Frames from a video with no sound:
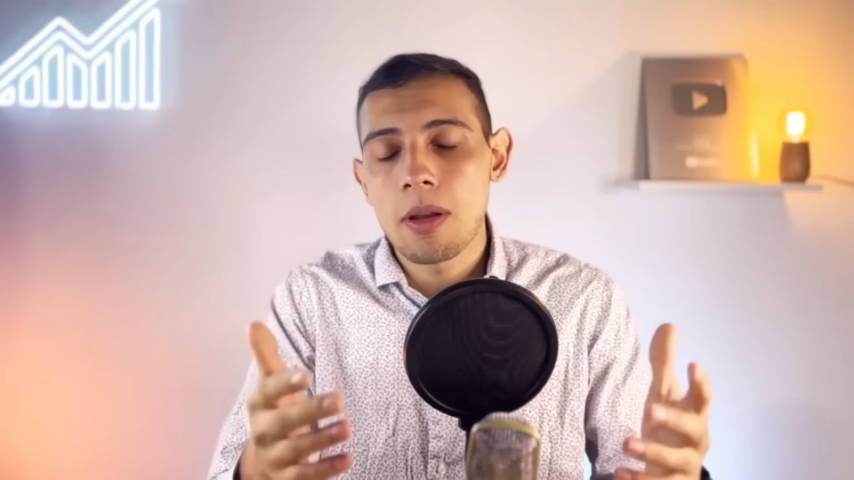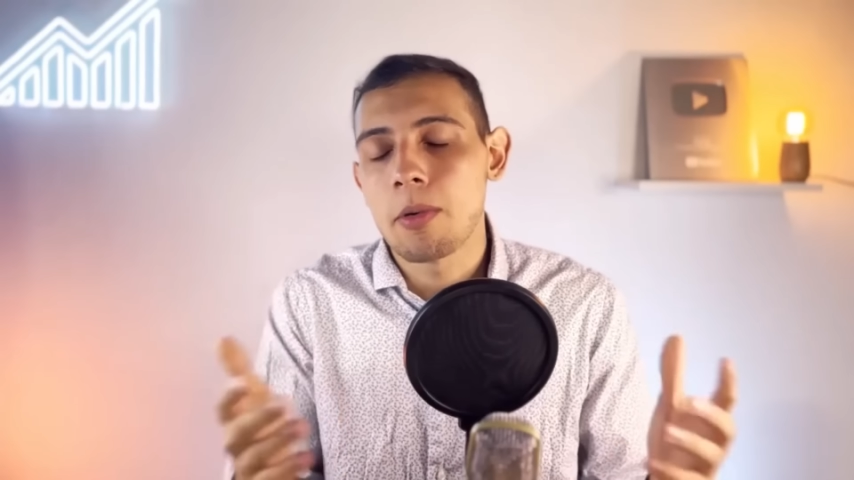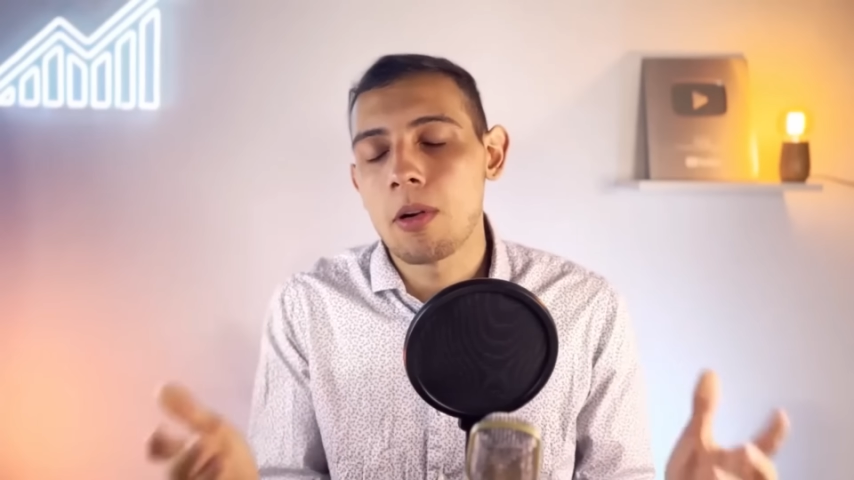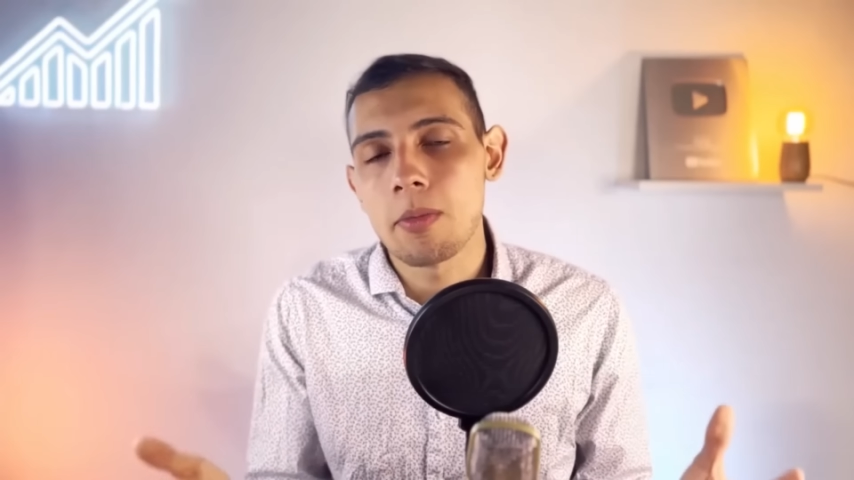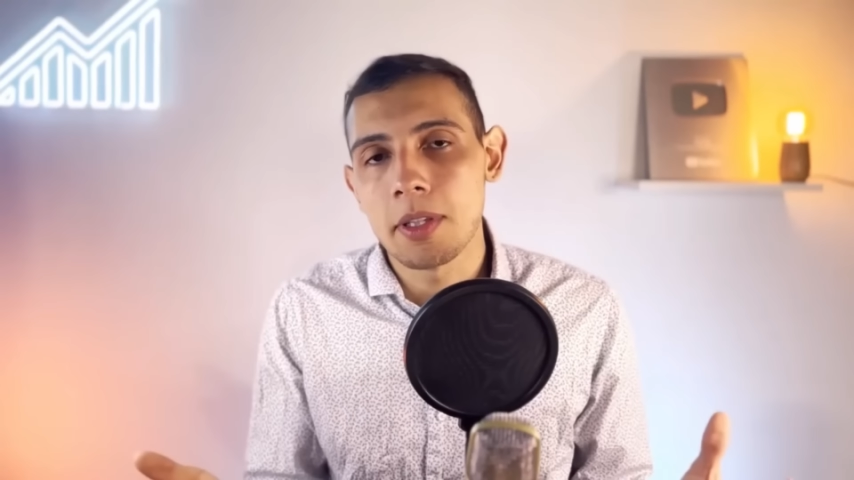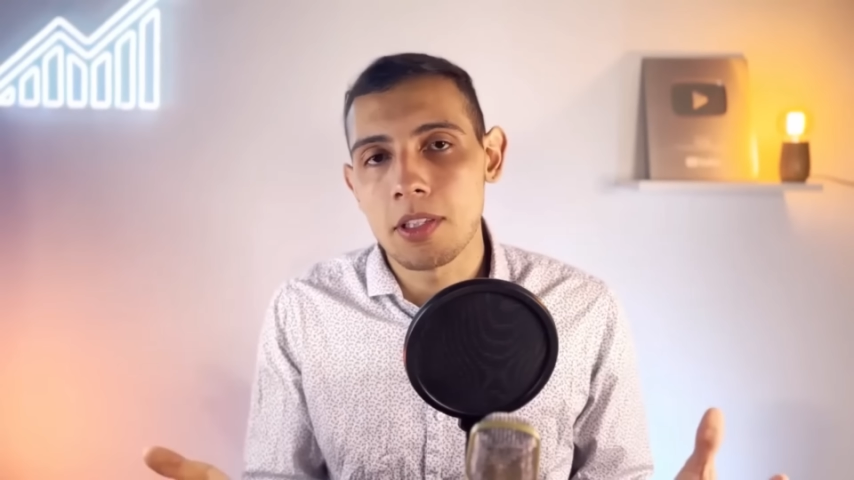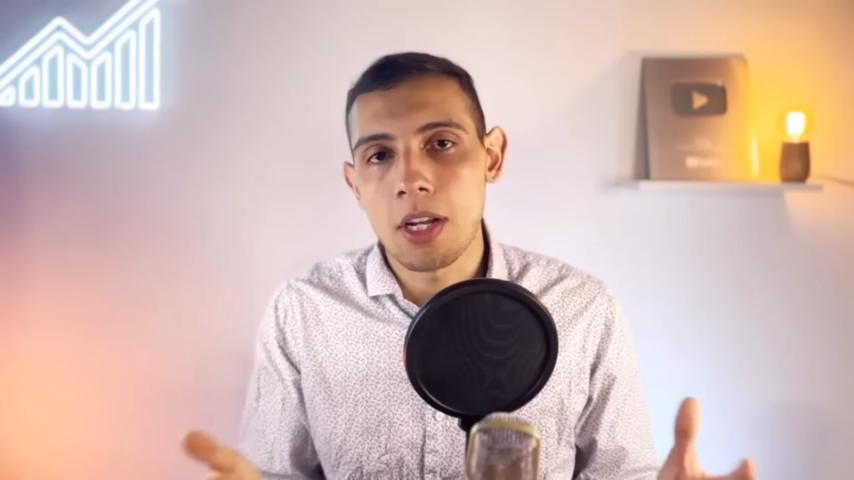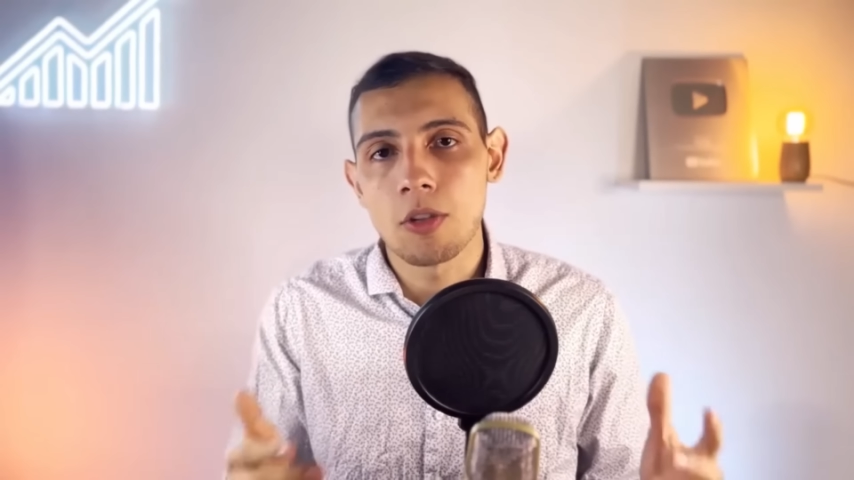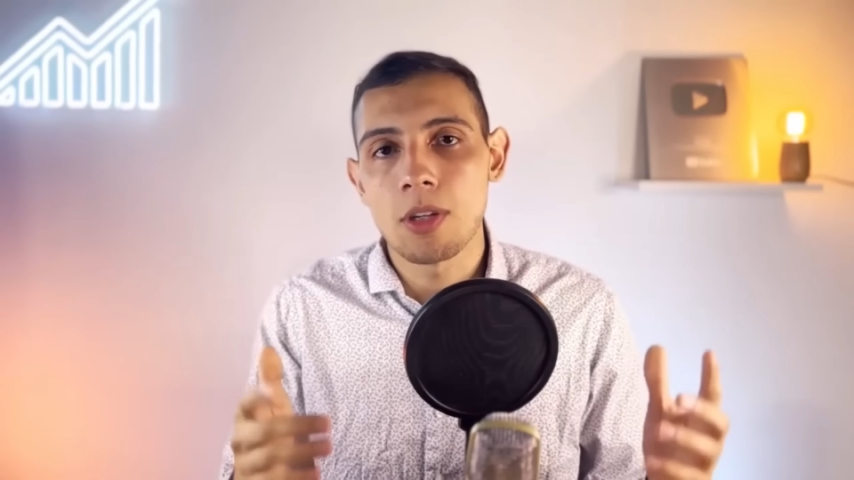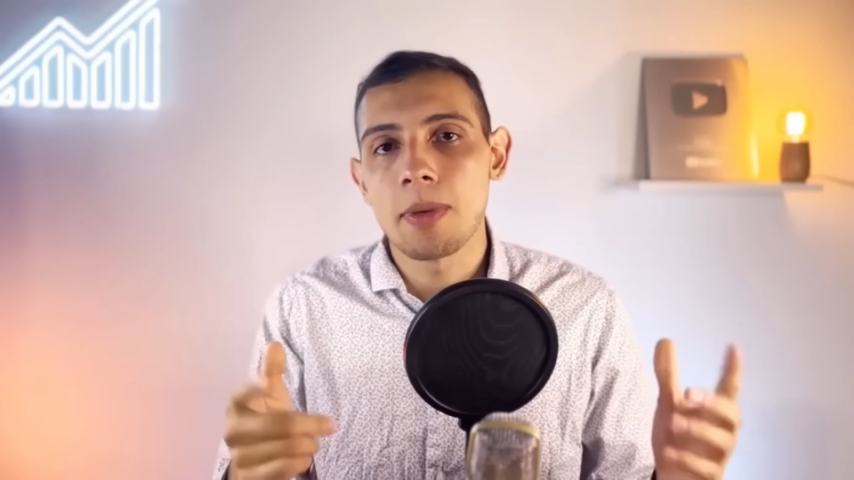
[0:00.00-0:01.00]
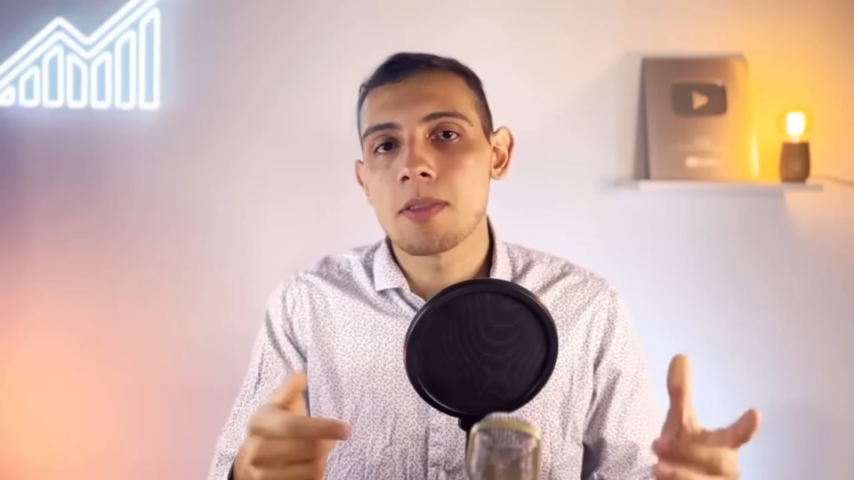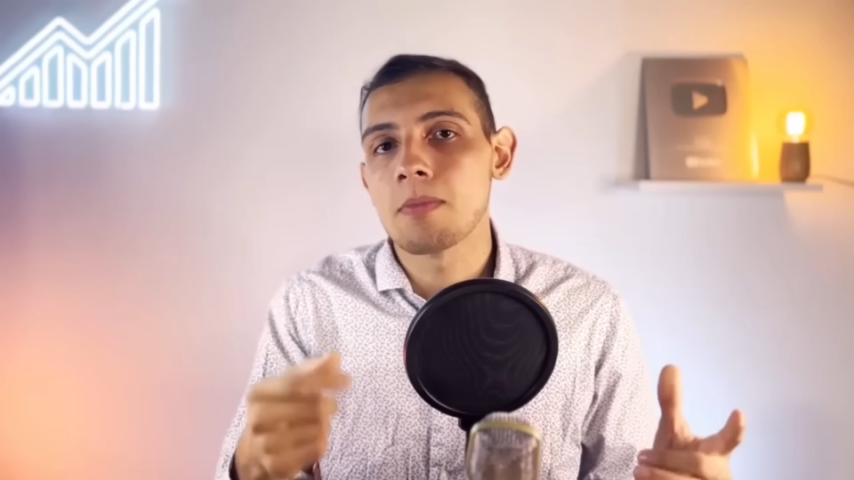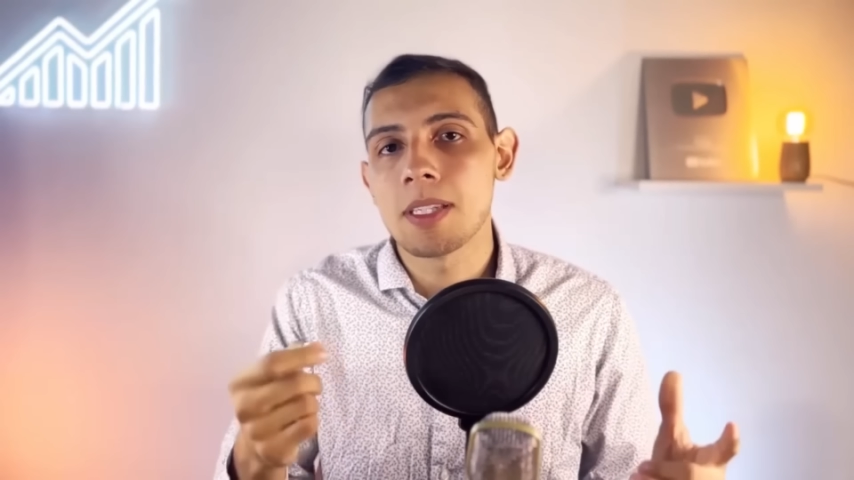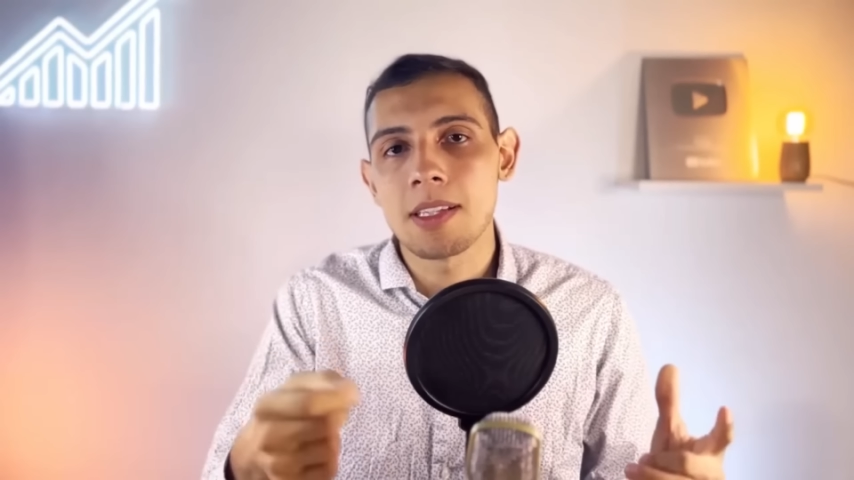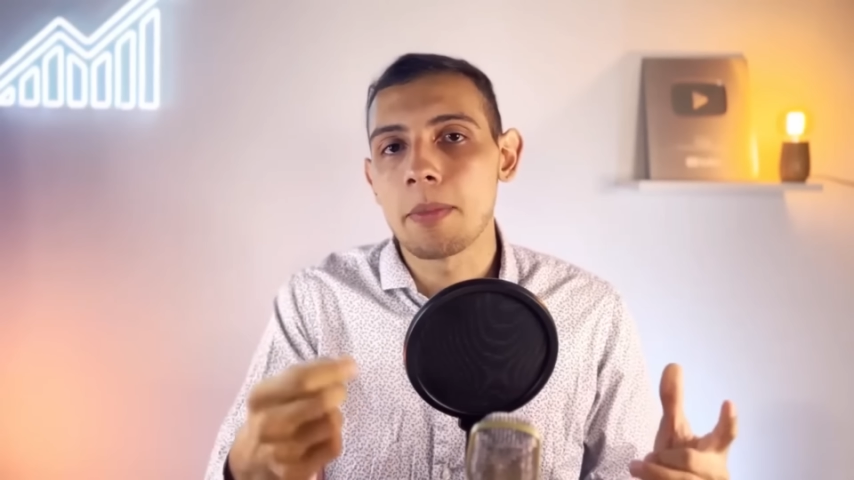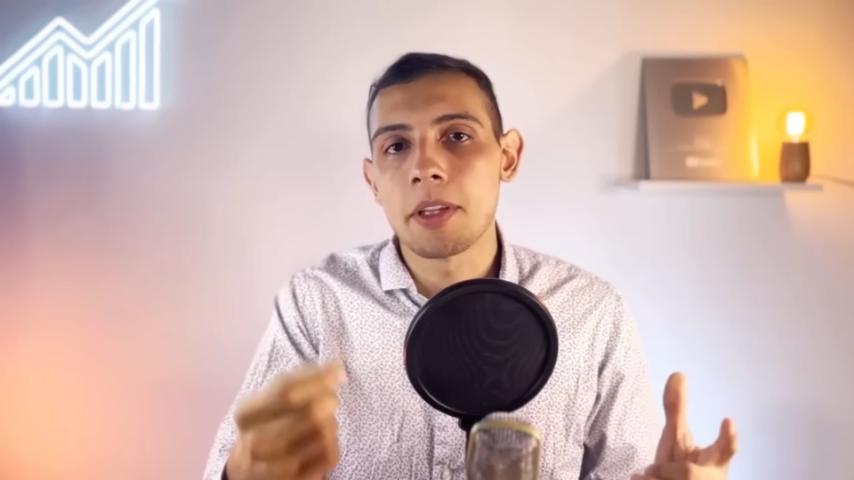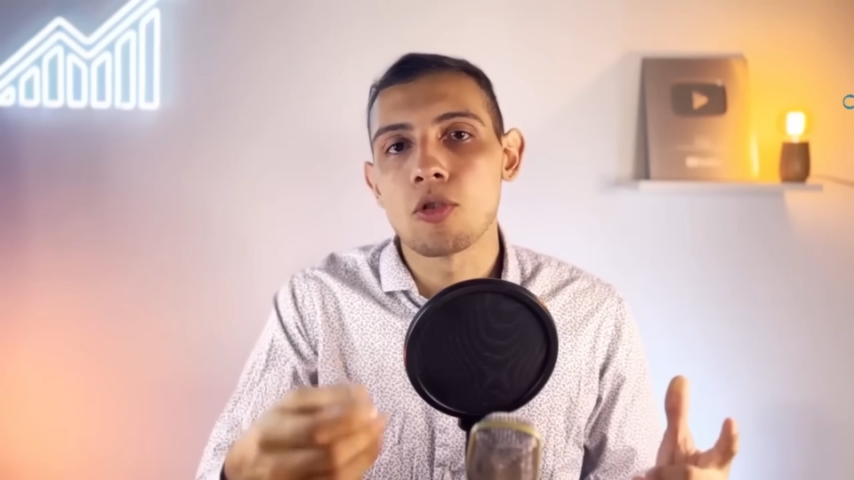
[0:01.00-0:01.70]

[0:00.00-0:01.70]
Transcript: Probablemente ya lo sepas, básicamente